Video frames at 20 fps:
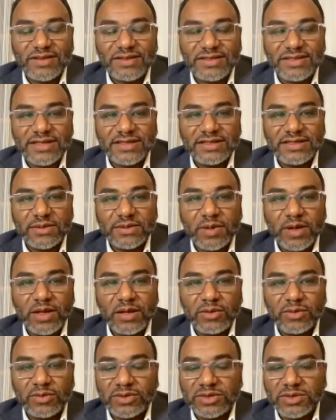أستاذ
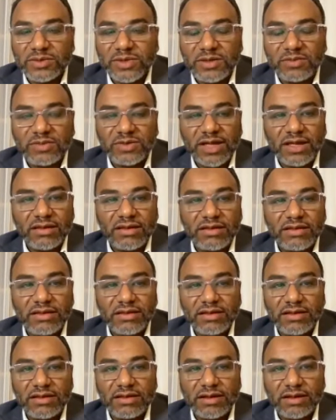جمال وجميع
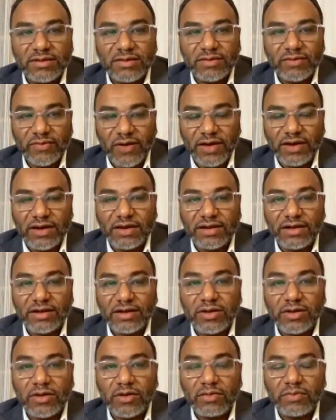المتحدثين أنه فعلا
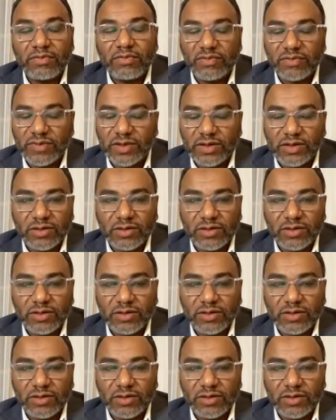اليوم